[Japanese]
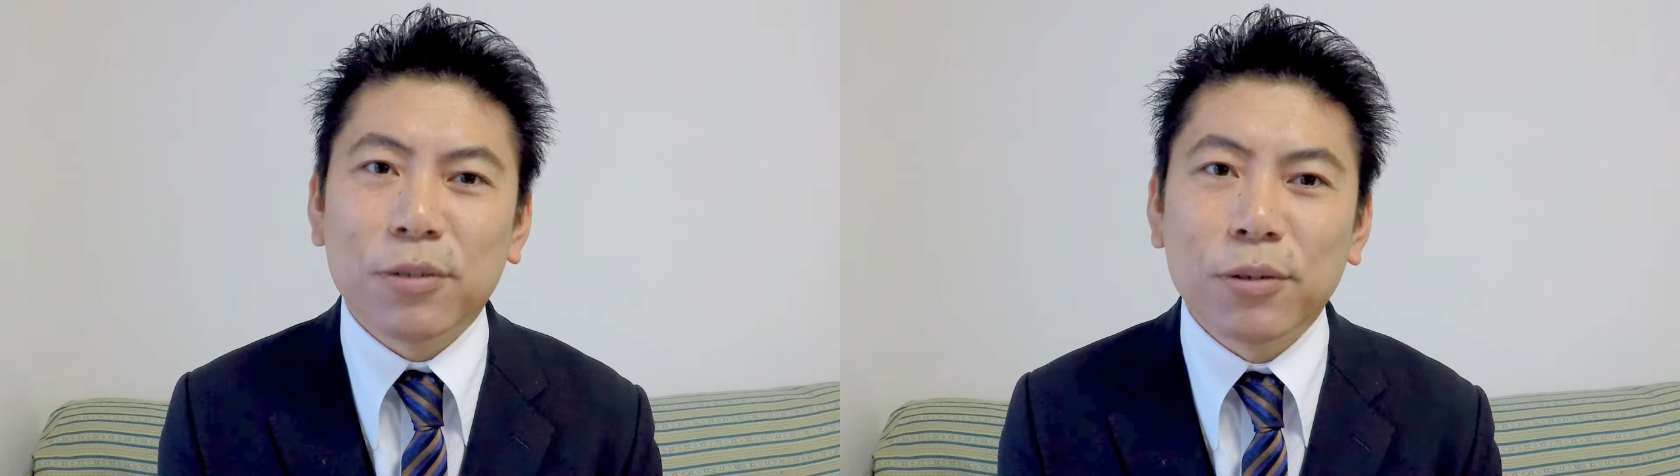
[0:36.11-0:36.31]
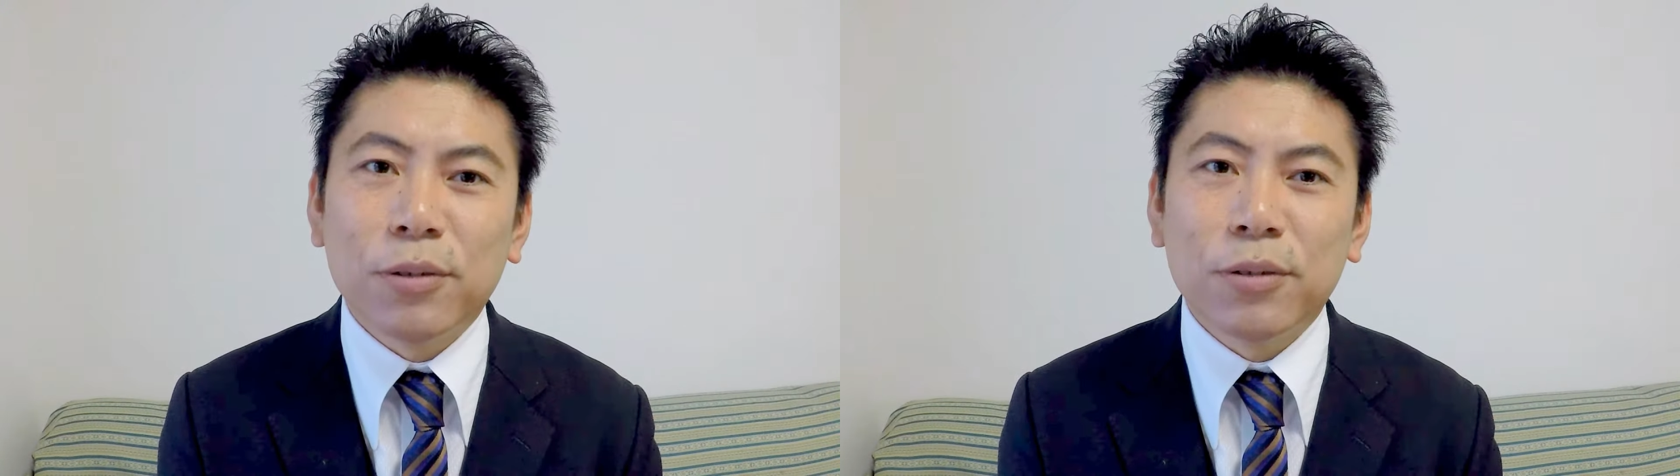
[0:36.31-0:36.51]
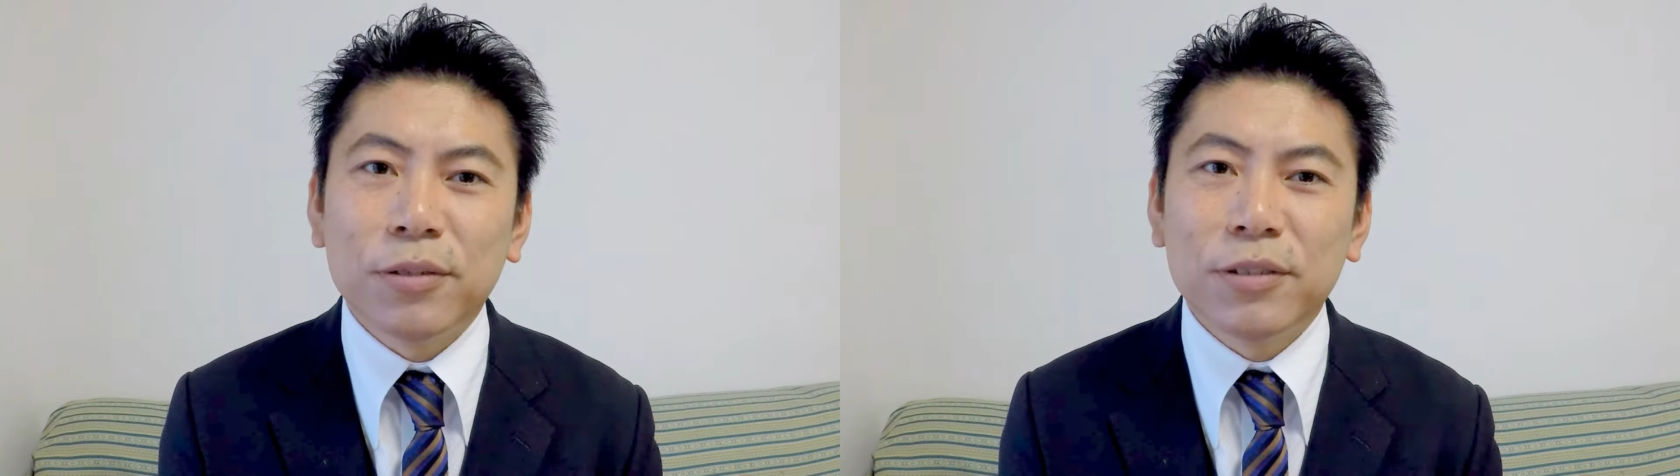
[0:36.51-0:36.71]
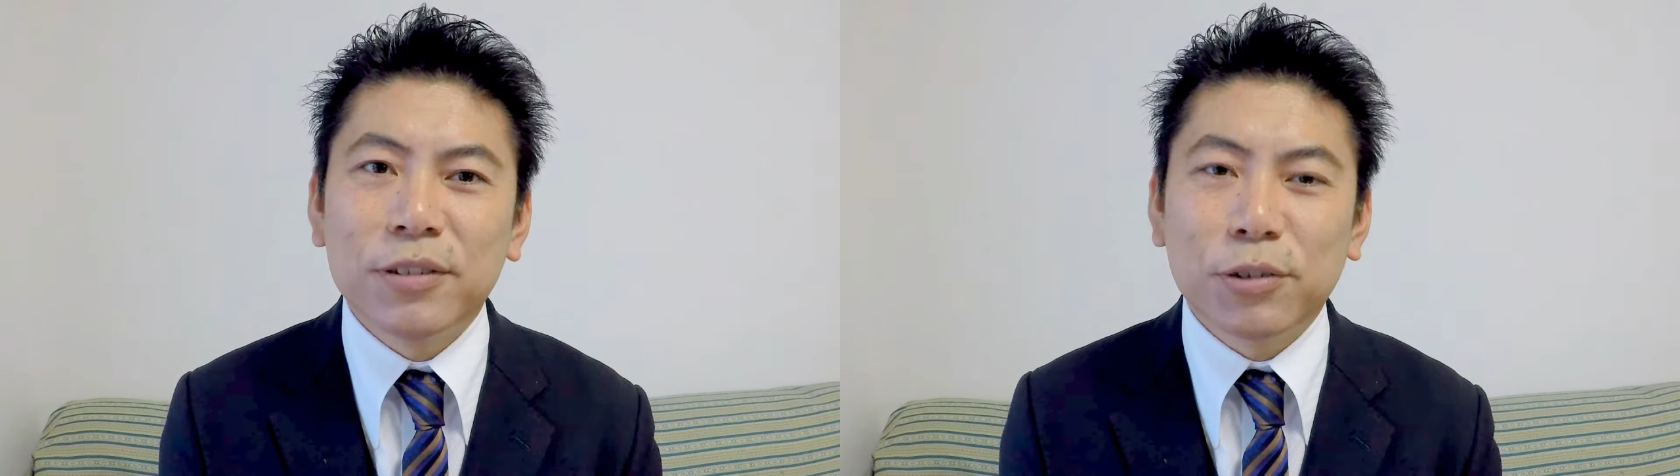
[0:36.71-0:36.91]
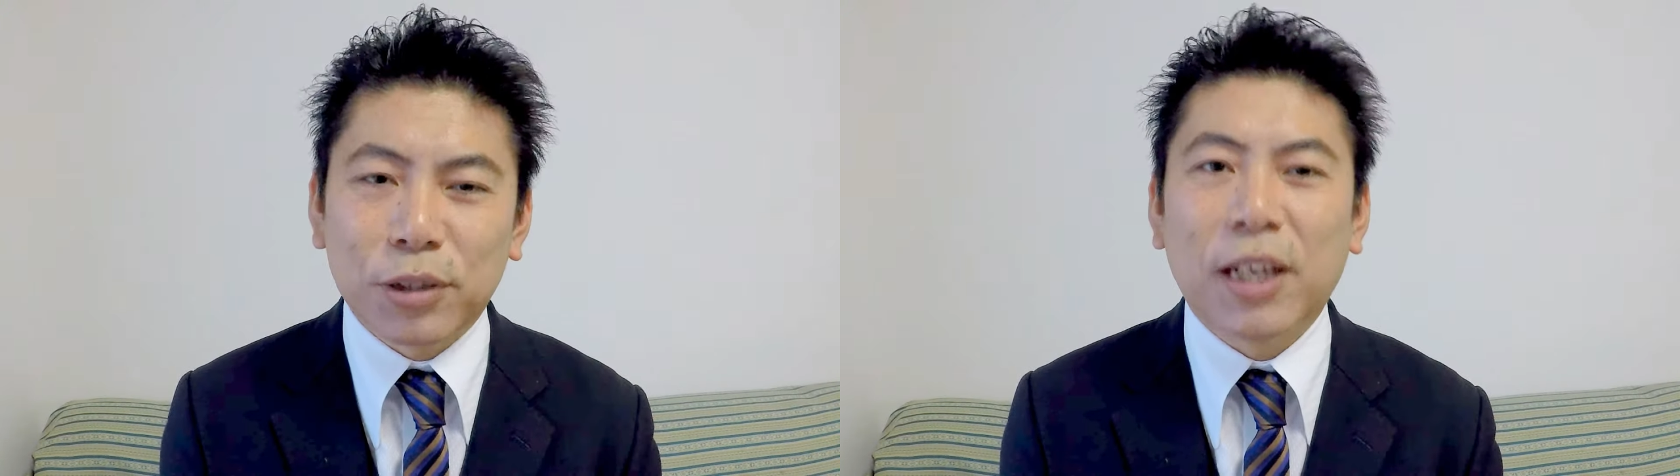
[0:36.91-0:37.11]
と
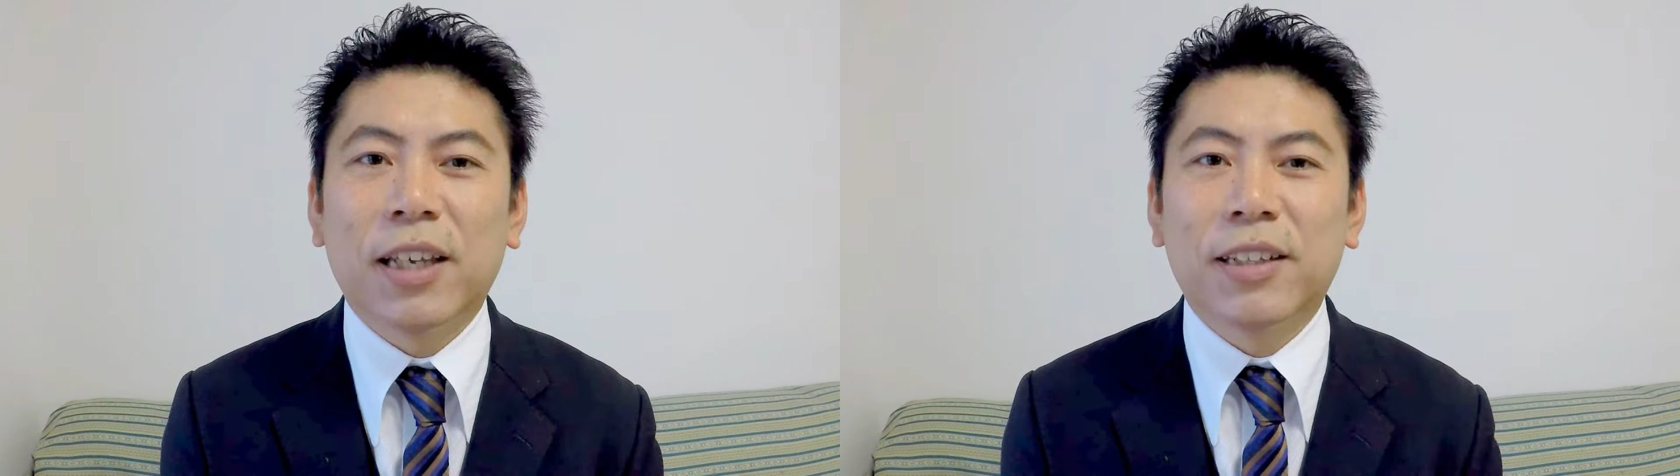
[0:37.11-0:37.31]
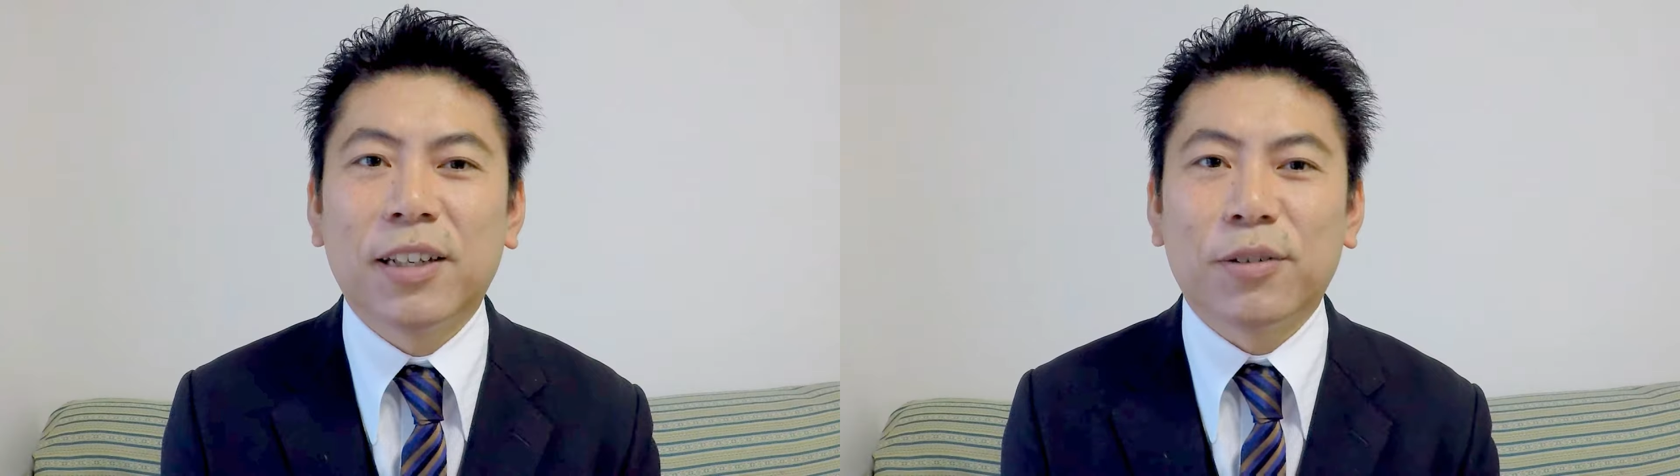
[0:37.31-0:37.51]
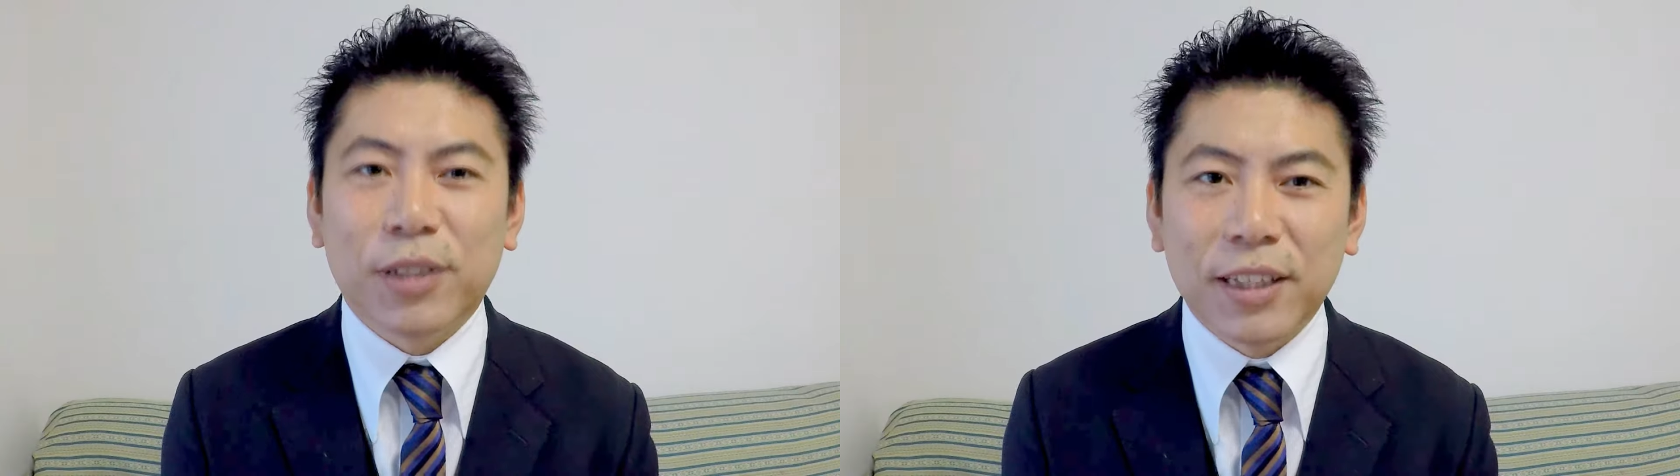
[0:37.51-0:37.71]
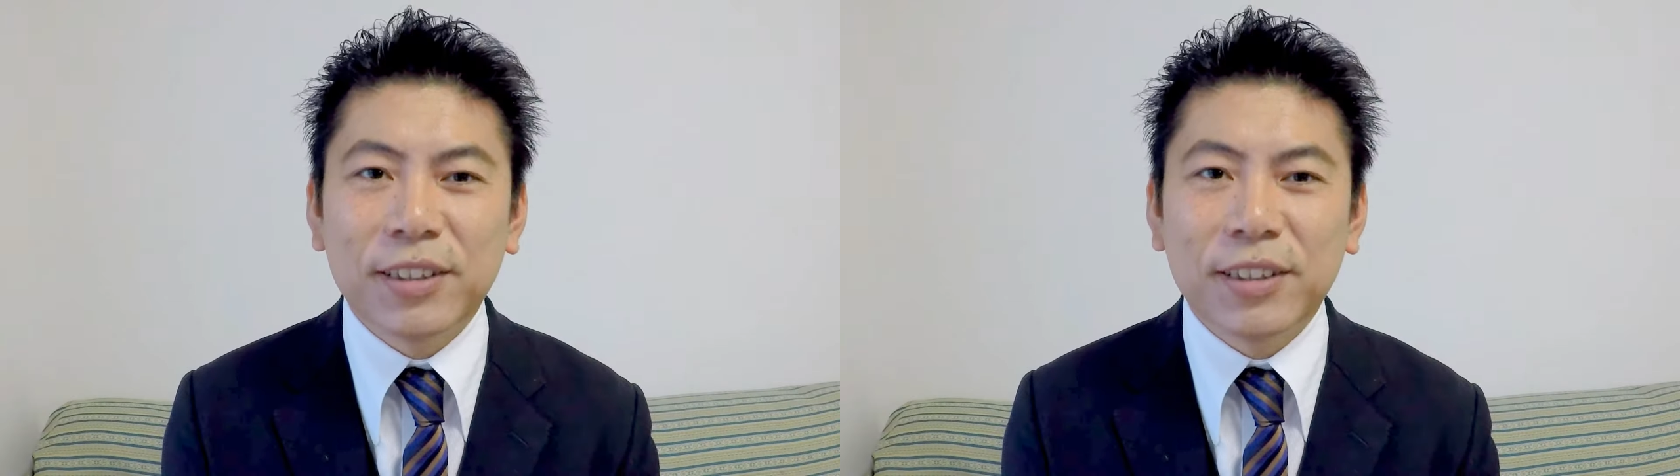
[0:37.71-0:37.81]
ちょっと大変なので、